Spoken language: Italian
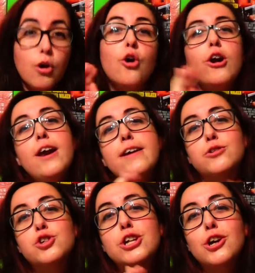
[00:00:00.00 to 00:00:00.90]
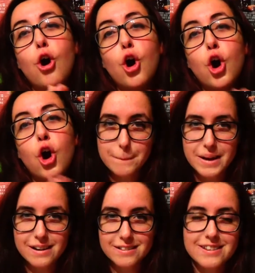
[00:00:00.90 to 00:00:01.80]
Con le noci di cocco,
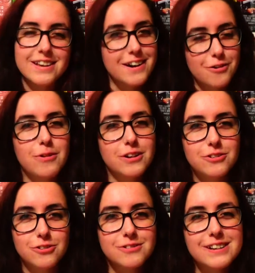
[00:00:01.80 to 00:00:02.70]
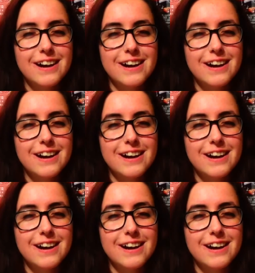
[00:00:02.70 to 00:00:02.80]
per dire quanto